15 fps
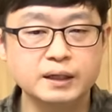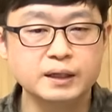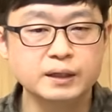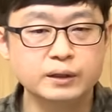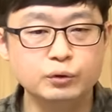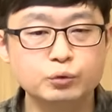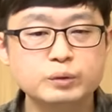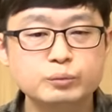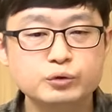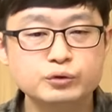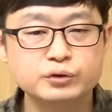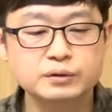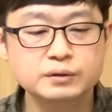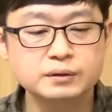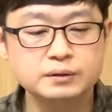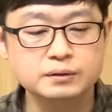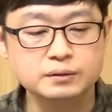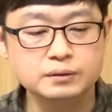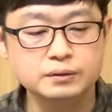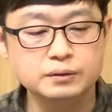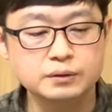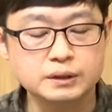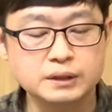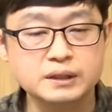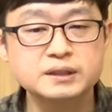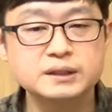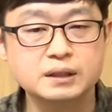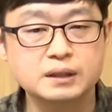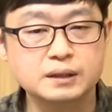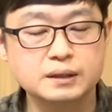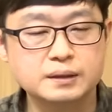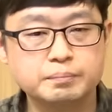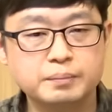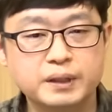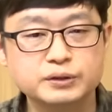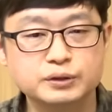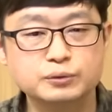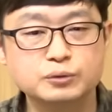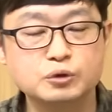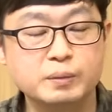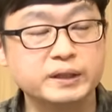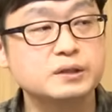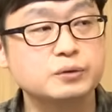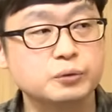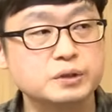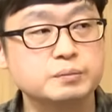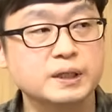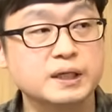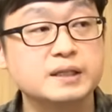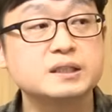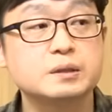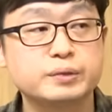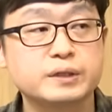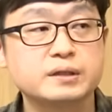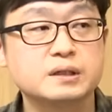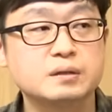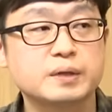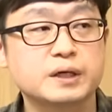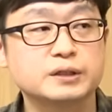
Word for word: 네. 유기물층은 여기 잉크젯 방식으로 만들고 있습니다. 잉크젯 프린팅